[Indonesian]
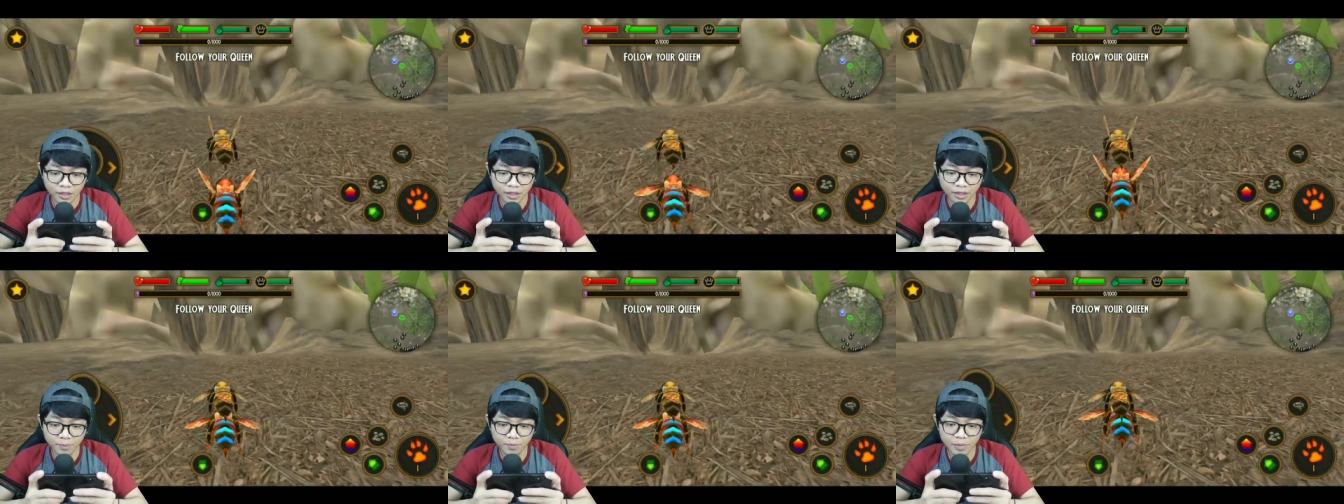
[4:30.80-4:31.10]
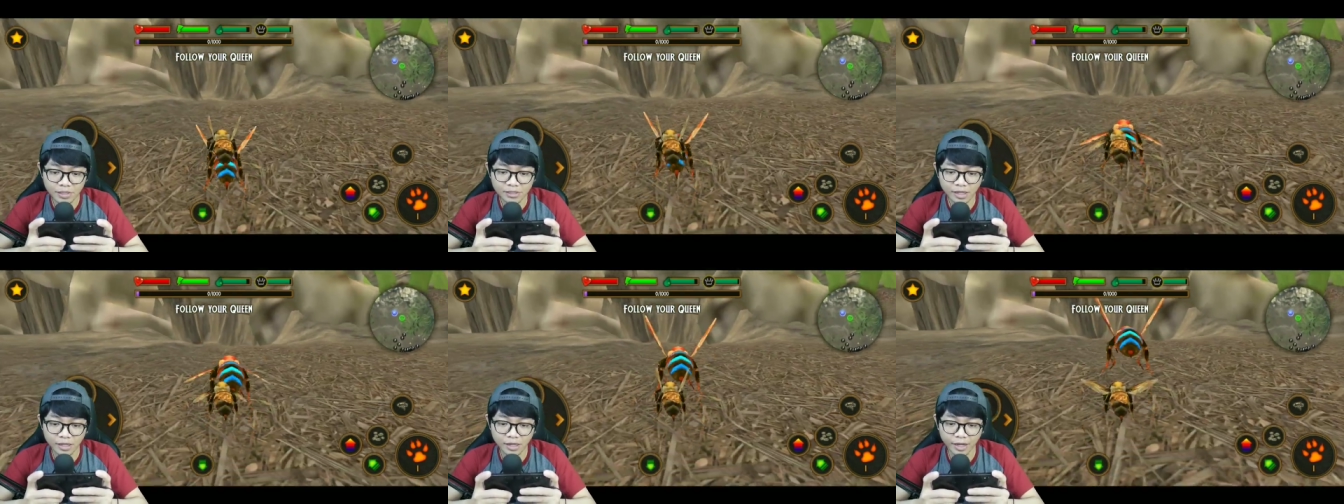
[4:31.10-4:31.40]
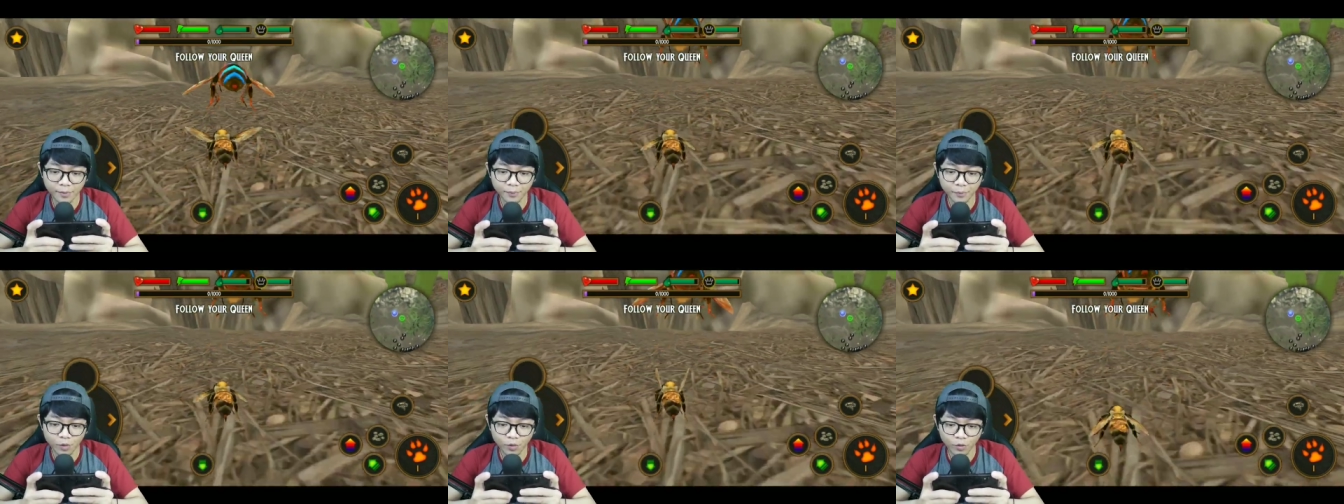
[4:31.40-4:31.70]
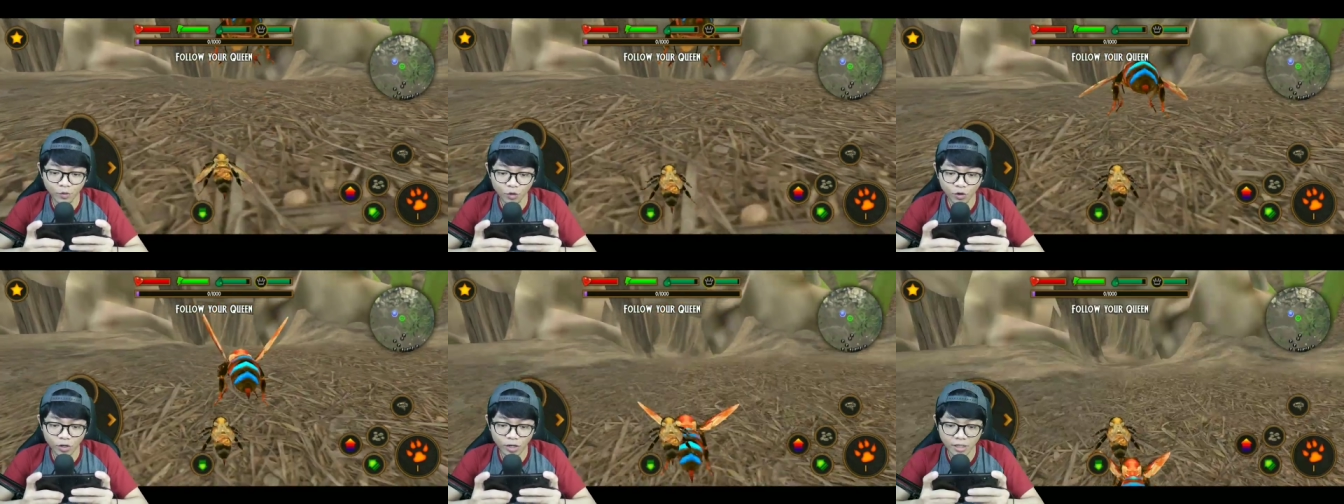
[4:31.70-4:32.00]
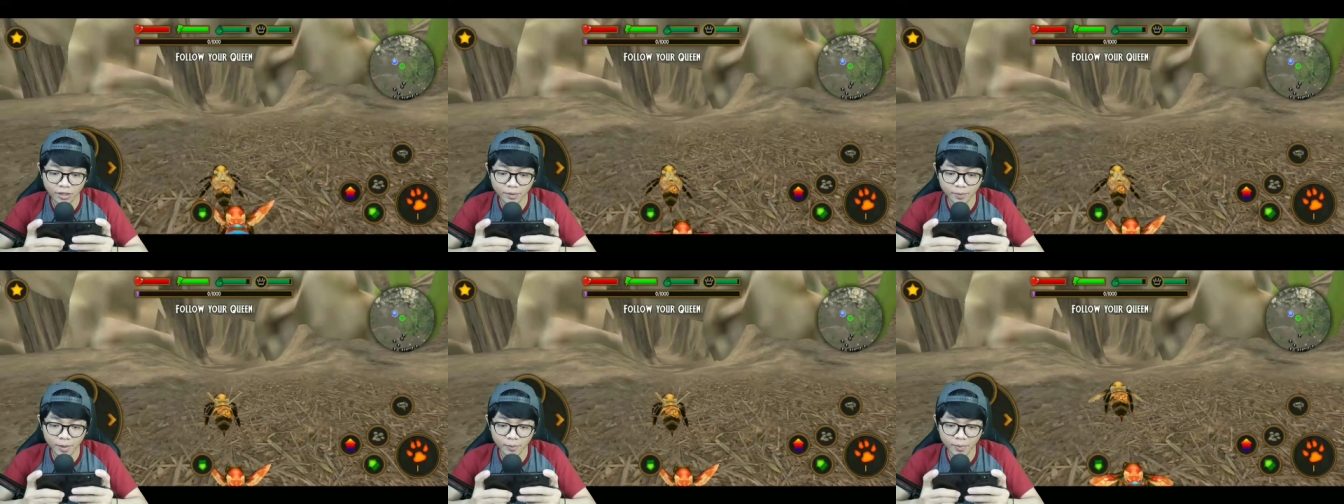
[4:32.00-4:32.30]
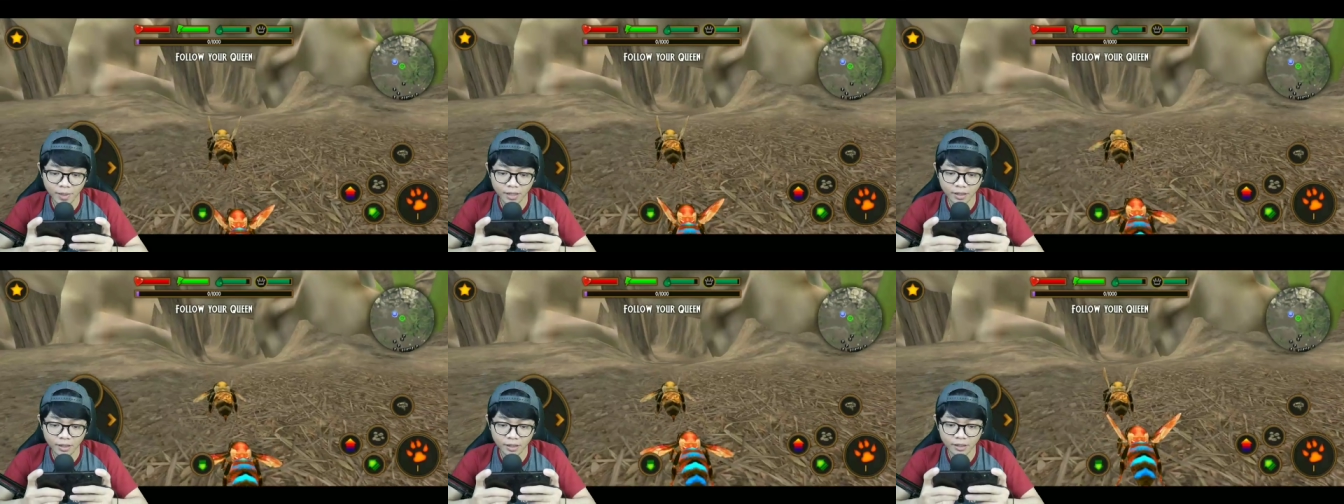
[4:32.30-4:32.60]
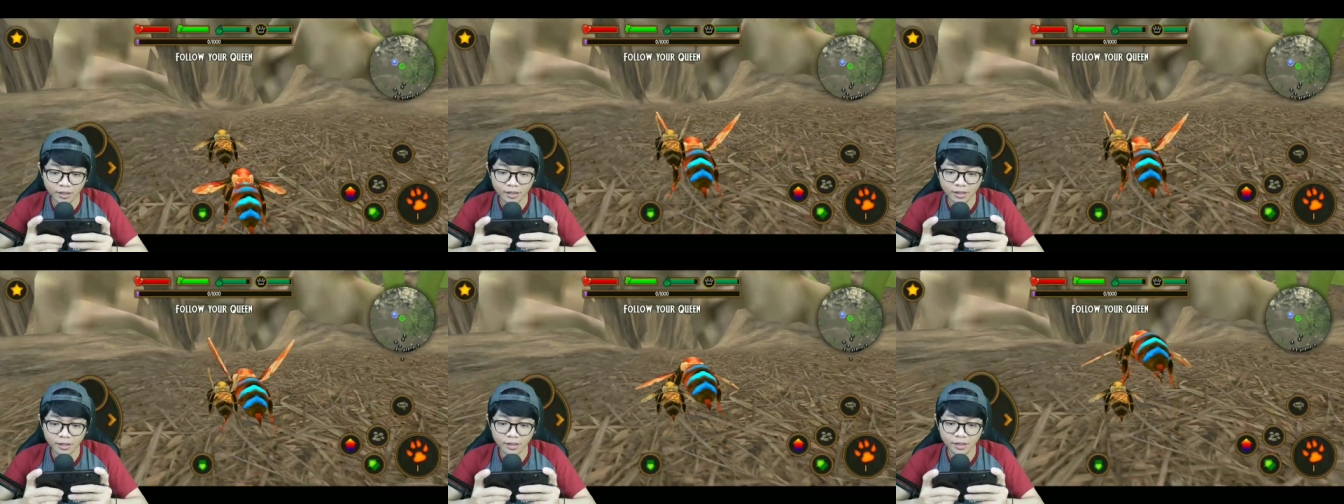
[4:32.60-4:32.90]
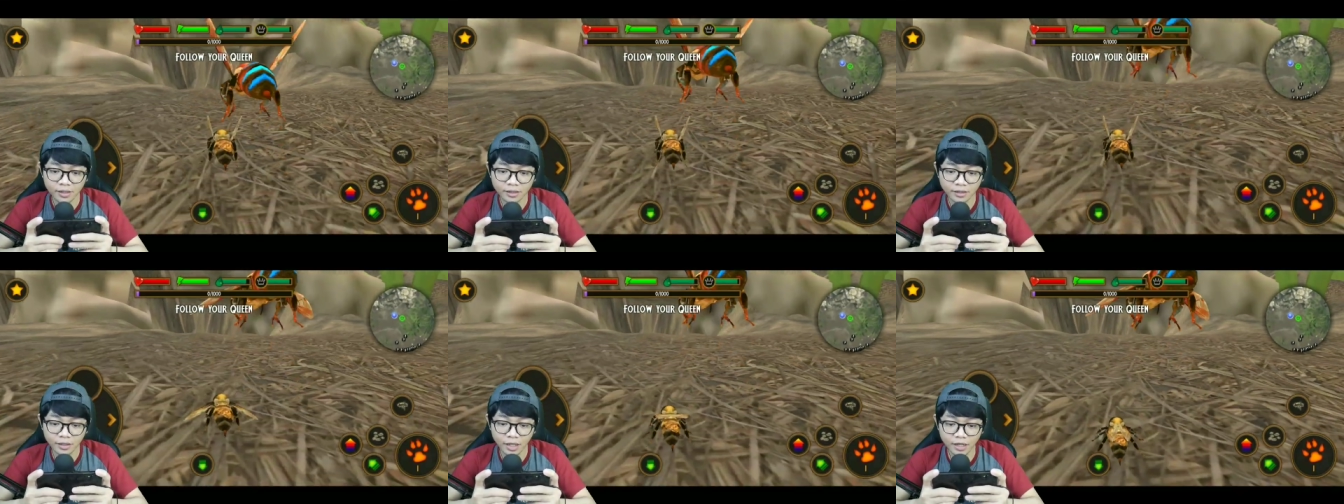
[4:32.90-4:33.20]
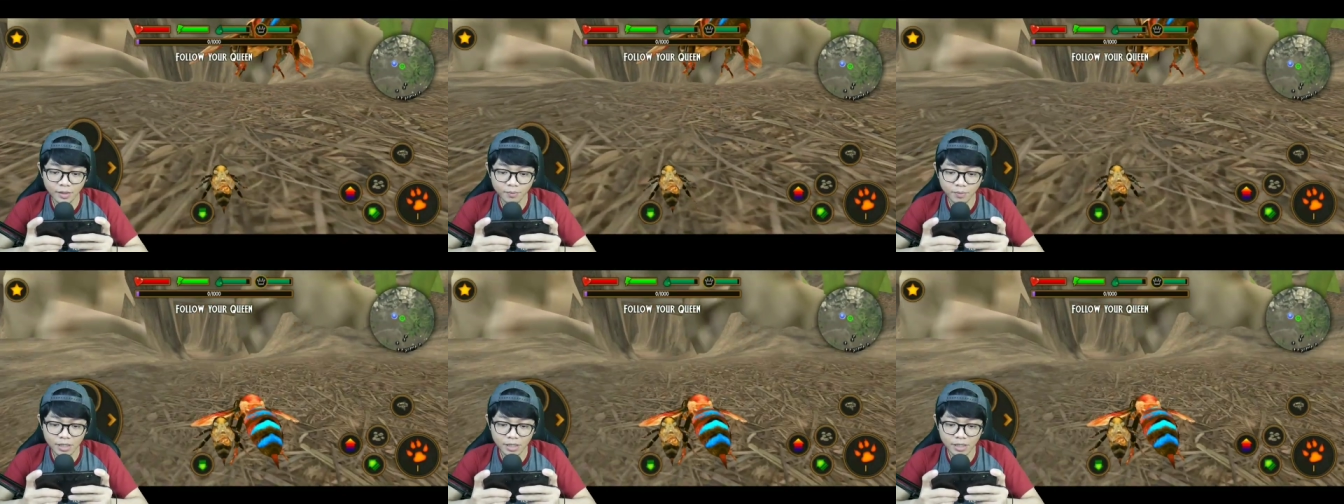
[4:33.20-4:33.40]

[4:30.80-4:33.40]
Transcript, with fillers: Kita bisa naik punggungnya, teman-teman. Tadi